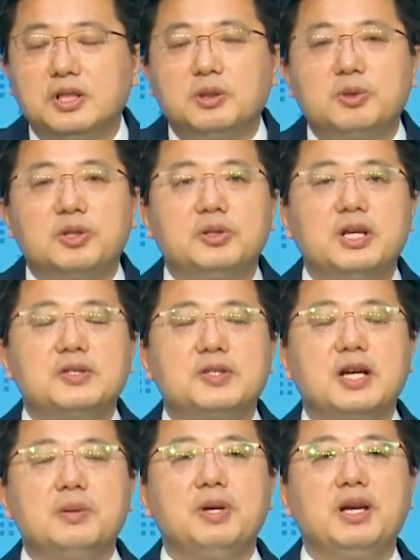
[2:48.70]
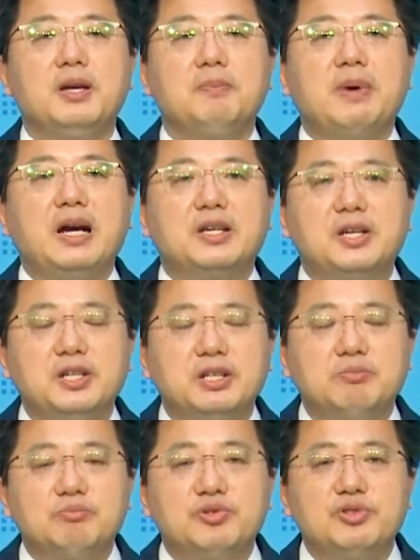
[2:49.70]
그러므로 내 삶에 막혀
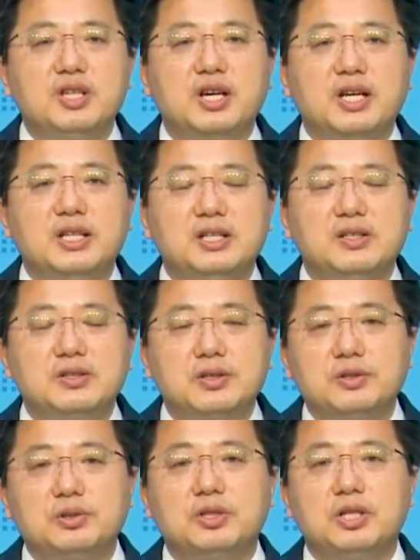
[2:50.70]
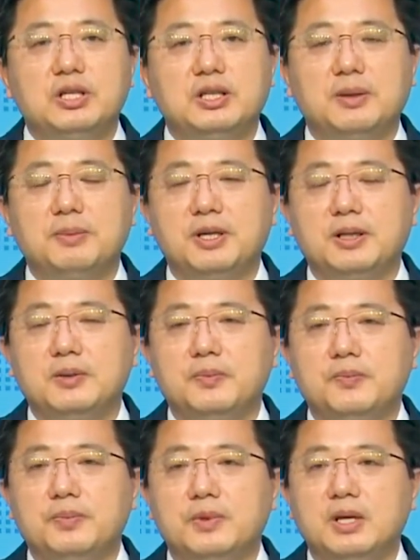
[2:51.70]
있는 문제가 있는 성도들이 있다면
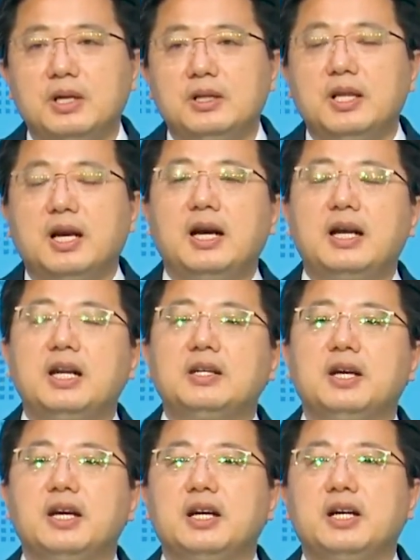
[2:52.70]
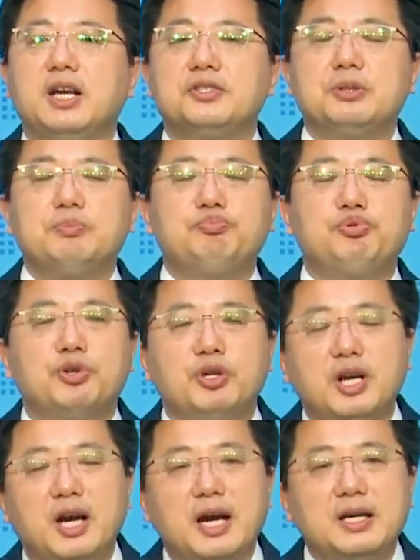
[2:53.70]
내가 하나님과의 관계에서
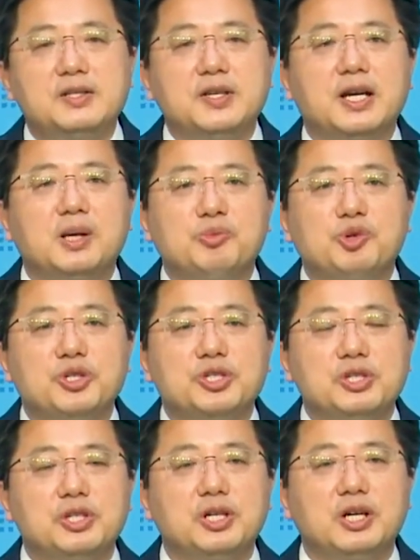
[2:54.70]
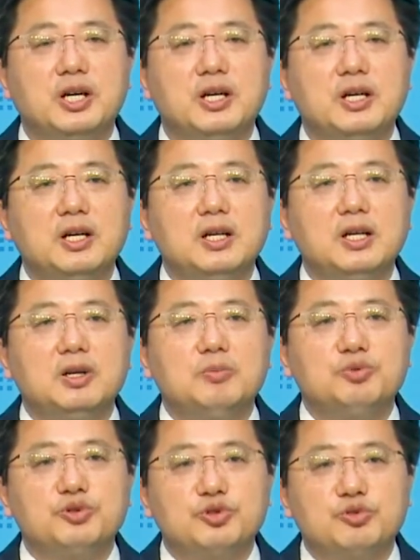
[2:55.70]
풀어야 할 죄가 무엇인지를
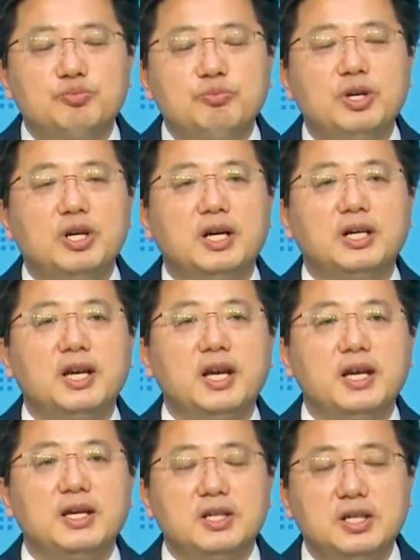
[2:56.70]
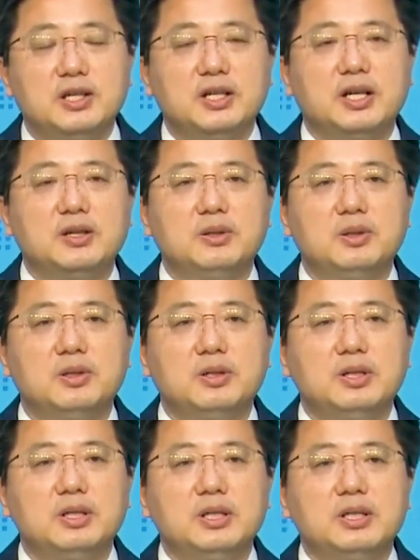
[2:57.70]
분명하게 기억하고
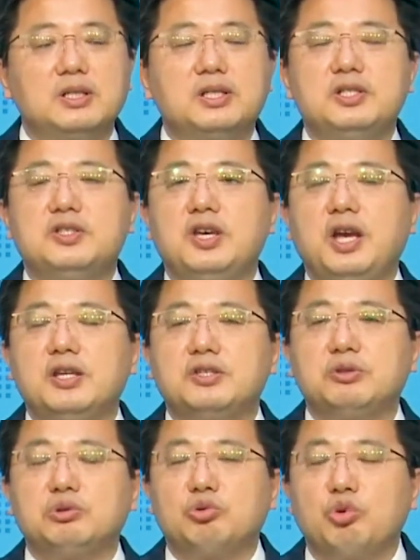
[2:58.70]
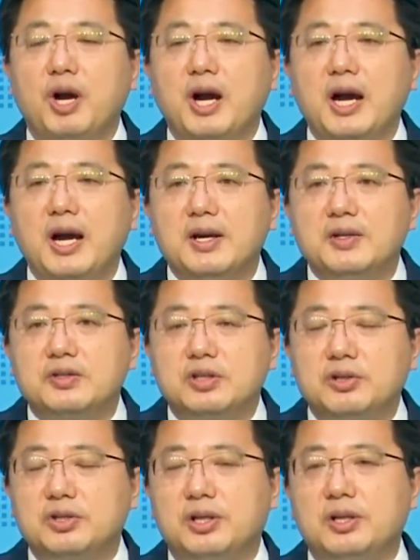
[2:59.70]
그 죄에서
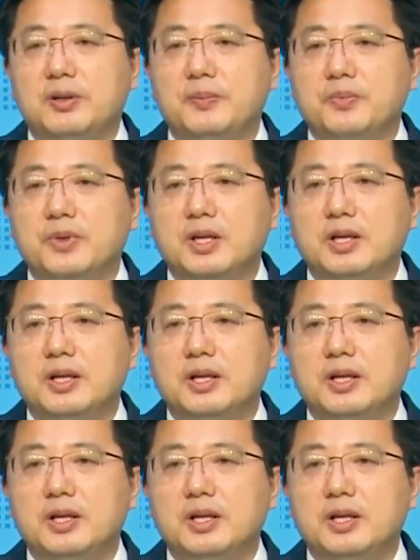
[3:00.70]
돌아서서